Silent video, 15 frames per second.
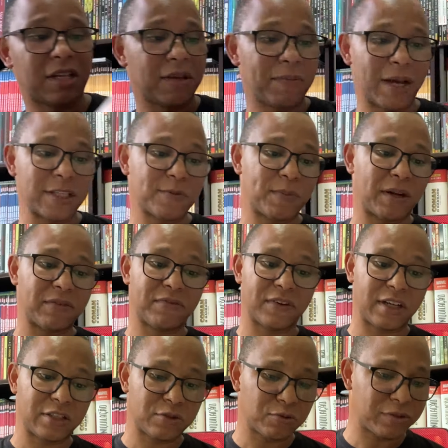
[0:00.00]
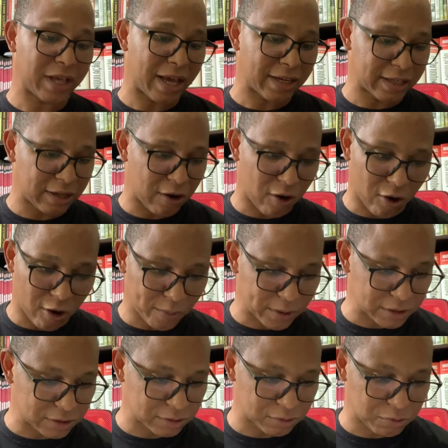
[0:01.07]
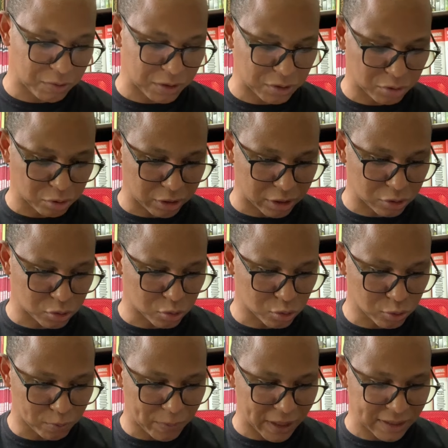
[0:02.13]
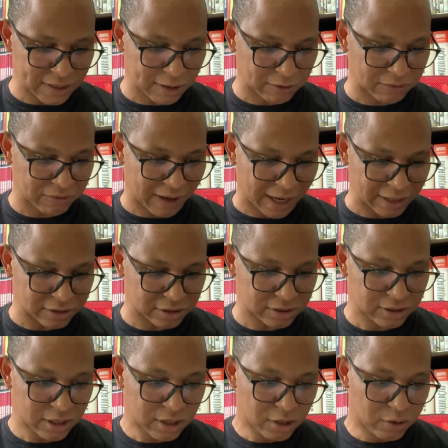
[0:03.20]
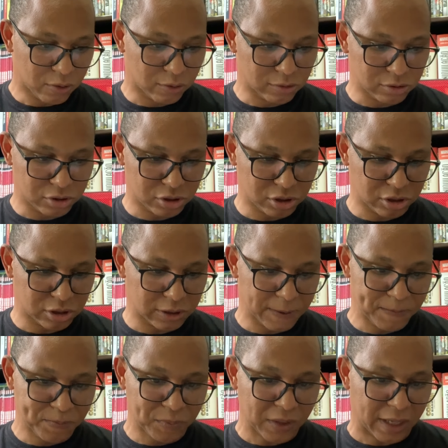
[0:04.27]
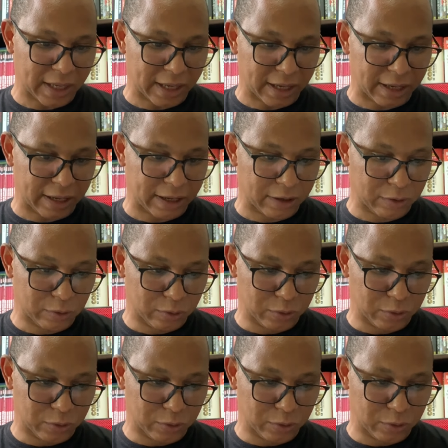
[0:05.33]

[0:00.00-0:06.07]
tem mais para frente o Derek Robertson em uma história super selvagem, onde é, o